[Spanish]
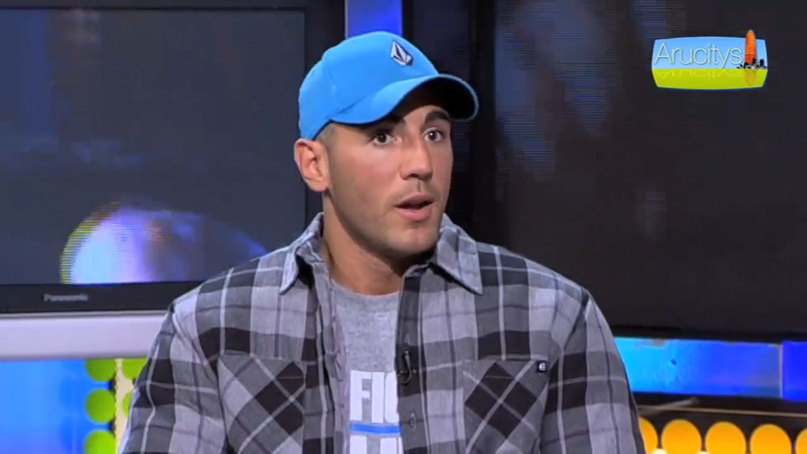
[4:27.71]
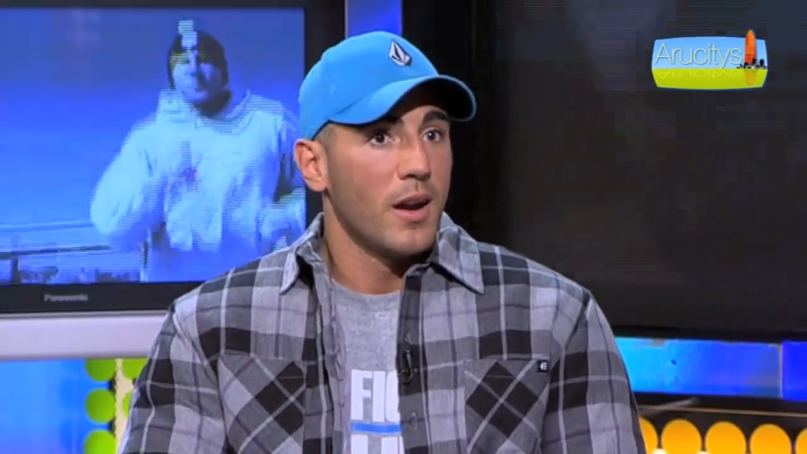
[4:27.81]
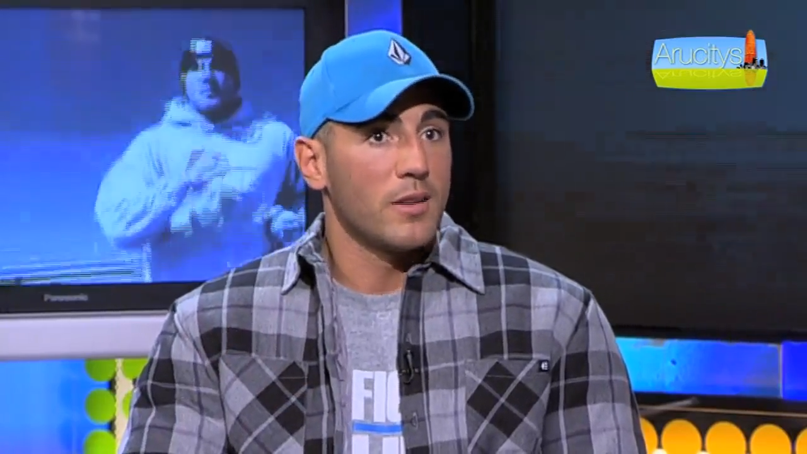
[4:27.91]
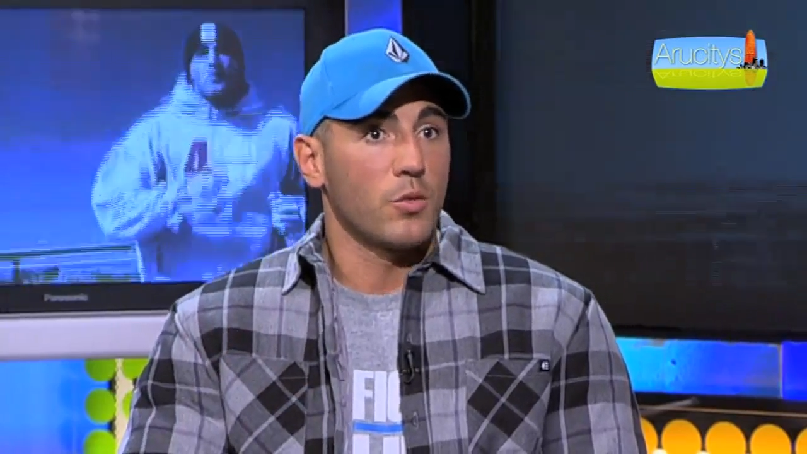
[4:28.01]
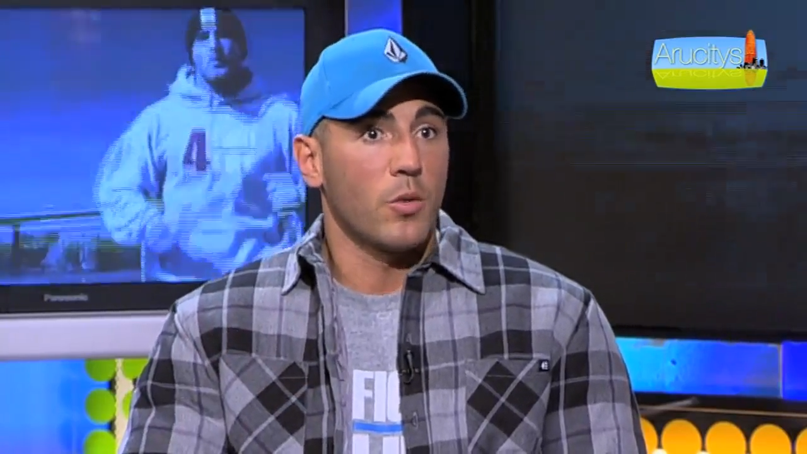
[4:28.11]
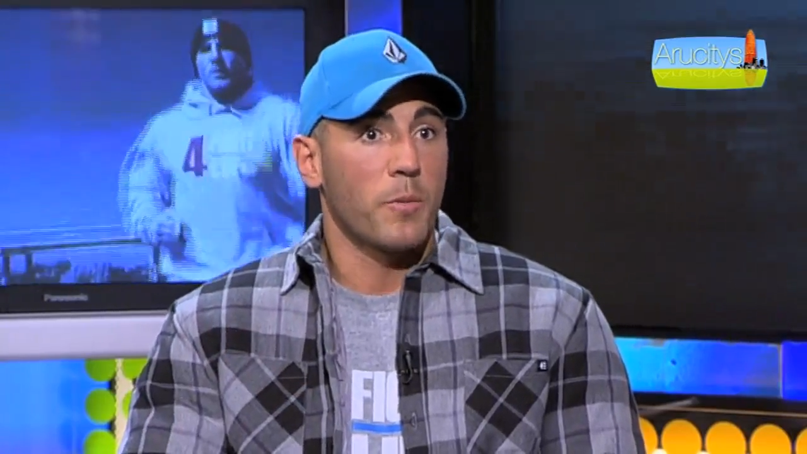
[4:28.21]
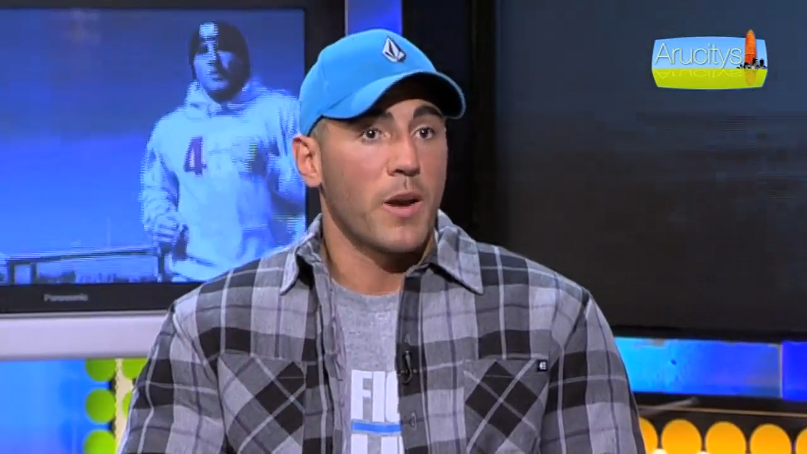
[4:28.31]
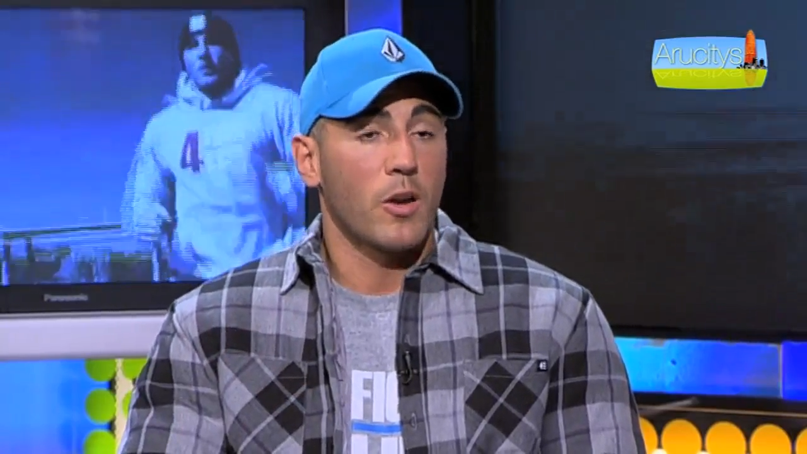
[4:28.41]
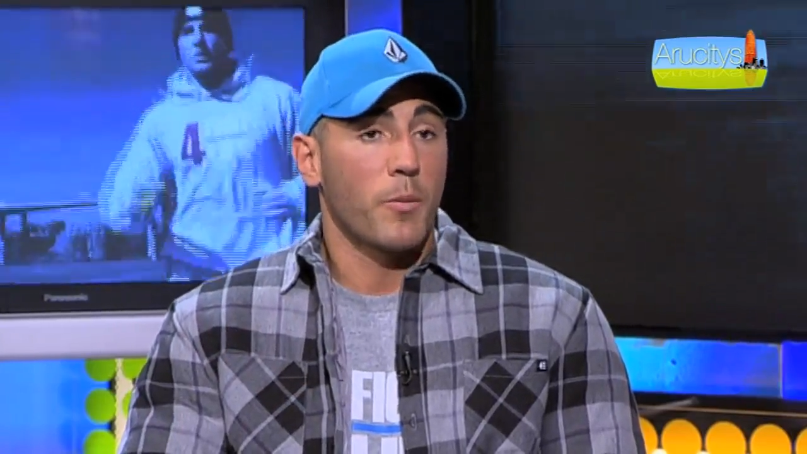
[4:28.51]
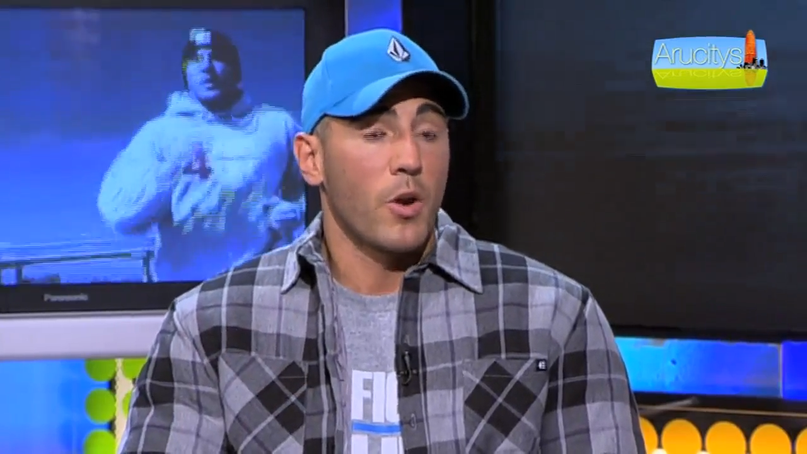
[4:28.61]
estuvimos
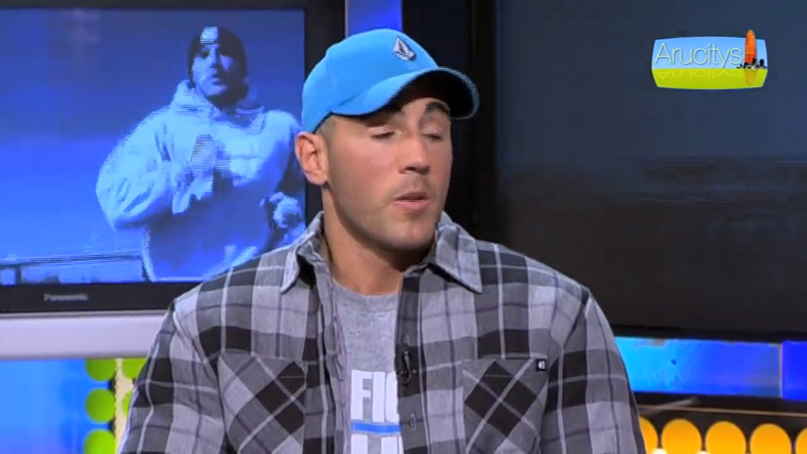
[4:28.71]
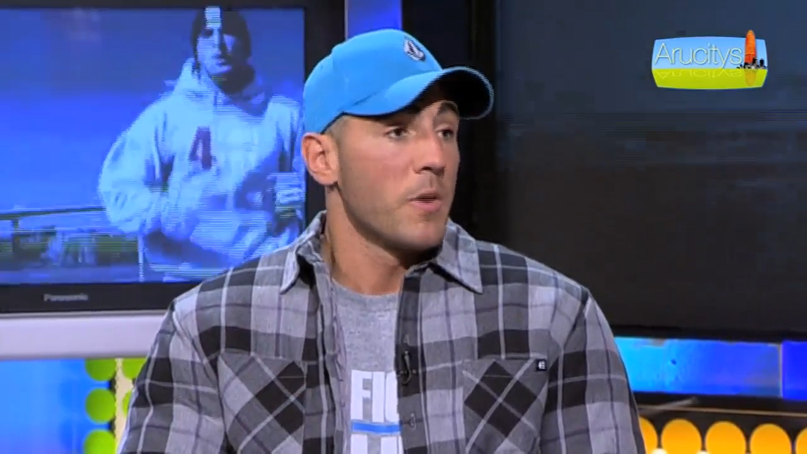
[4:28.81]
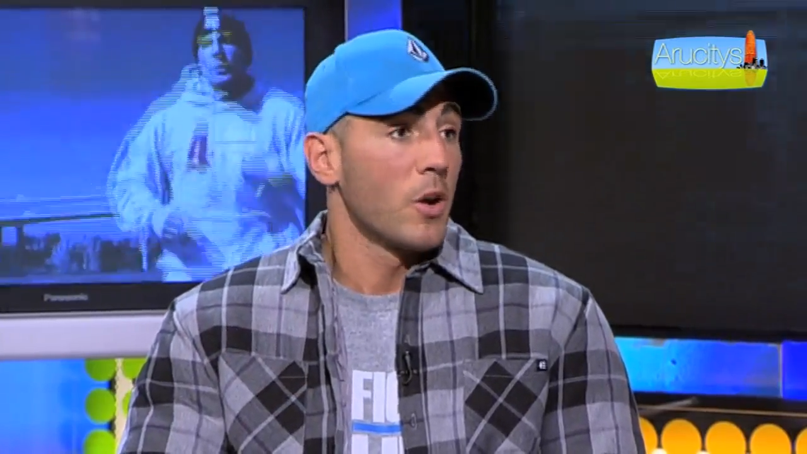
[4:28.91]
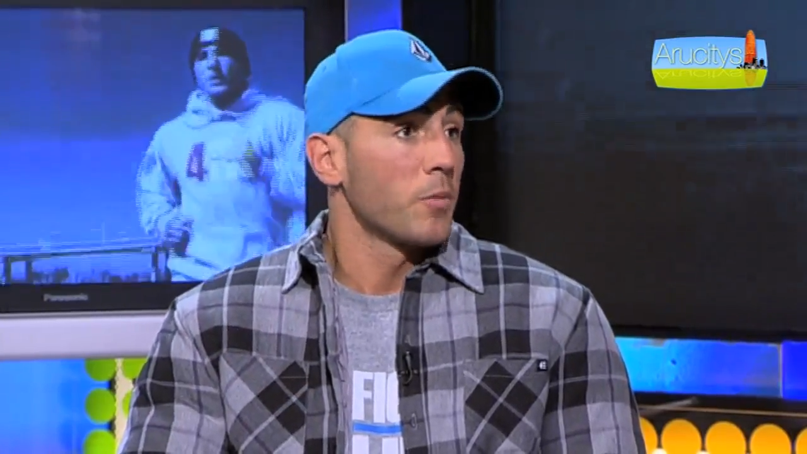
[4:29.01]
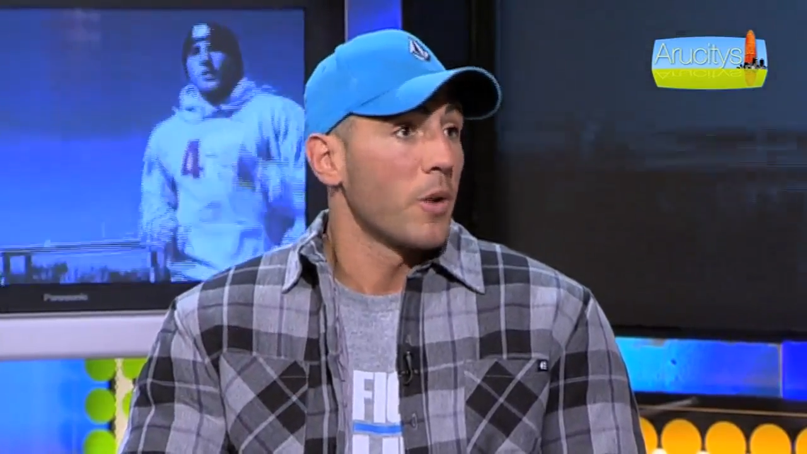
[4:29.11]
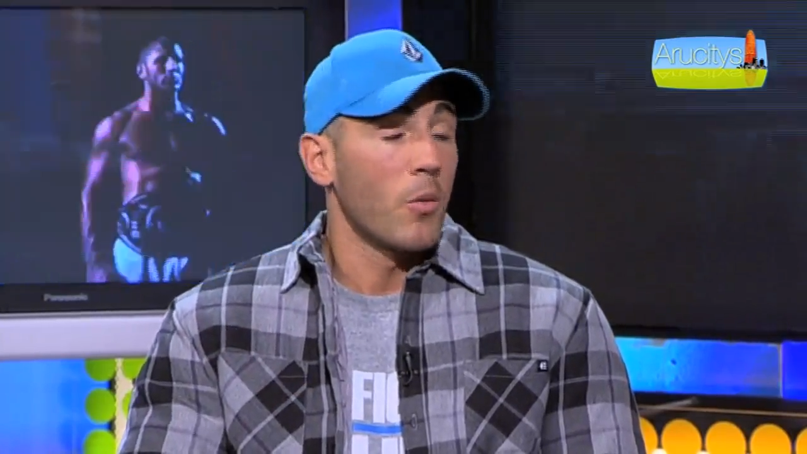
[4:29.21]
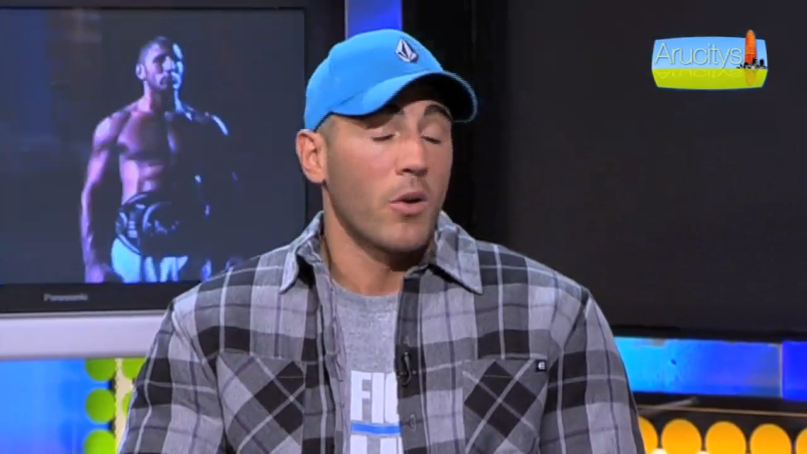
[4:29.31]
para los preolímpicos pero